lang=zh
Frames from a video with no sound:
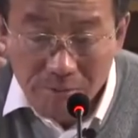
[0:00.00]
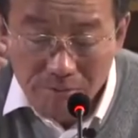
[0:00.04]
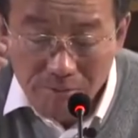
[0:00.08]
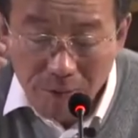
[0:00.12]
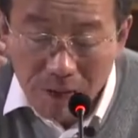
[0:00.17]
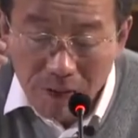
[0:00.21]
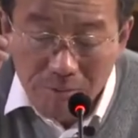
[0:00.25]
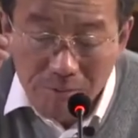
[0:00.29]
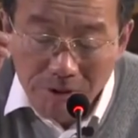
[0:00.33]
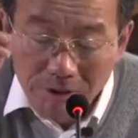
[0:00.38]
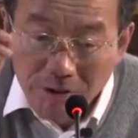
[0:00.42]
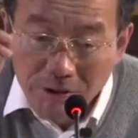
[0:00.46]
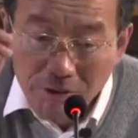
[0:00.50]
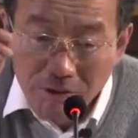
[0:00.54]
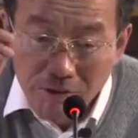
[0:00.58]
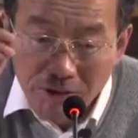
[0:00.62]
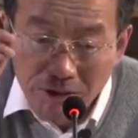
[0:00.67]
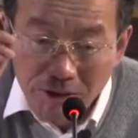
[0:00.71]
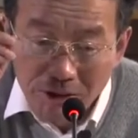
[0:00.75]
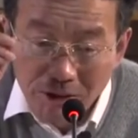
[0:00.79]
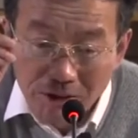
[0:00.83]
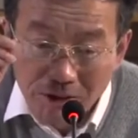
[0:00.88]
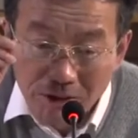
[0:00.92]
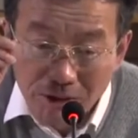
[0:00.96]
并不是如
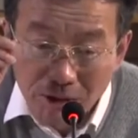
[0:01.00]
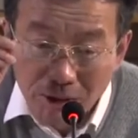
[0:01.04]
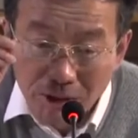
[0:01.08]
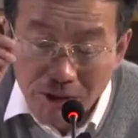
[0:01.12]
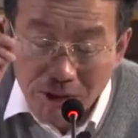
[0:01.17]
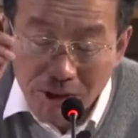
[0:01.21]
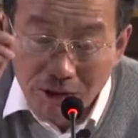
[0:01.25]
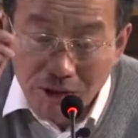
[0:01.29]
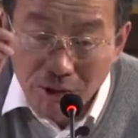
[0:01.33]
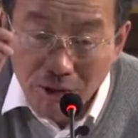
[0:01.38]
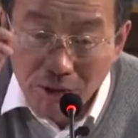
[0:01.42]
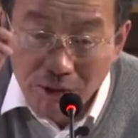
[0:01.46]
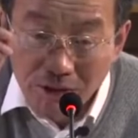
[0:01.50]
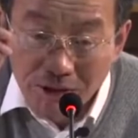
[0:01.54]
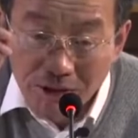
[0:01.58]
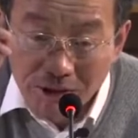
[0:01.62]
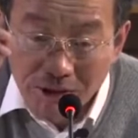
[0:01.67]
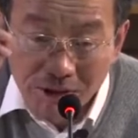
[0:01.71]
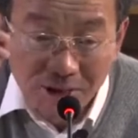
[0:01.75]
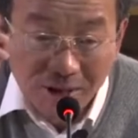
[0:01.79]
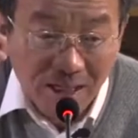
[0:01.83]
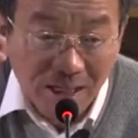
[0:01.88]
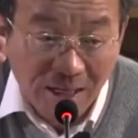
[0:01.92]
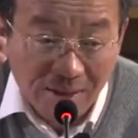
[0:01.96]
经济学家所
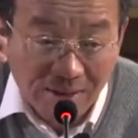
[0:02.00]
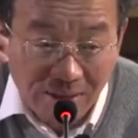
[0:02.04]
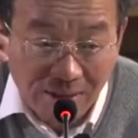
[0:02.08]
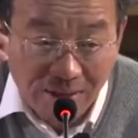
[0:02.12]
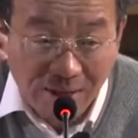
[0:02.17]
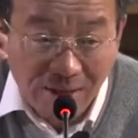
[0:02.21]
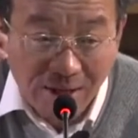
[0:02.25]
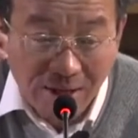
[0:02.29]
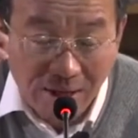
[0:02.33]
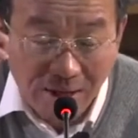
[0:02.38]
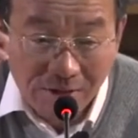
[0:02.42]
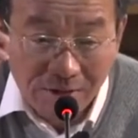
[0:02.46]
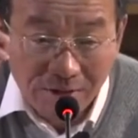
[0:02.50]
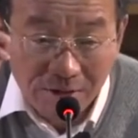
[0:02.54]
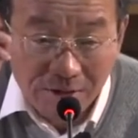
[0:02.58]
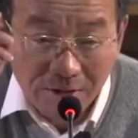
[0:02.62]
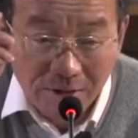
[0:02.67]
设想的那样，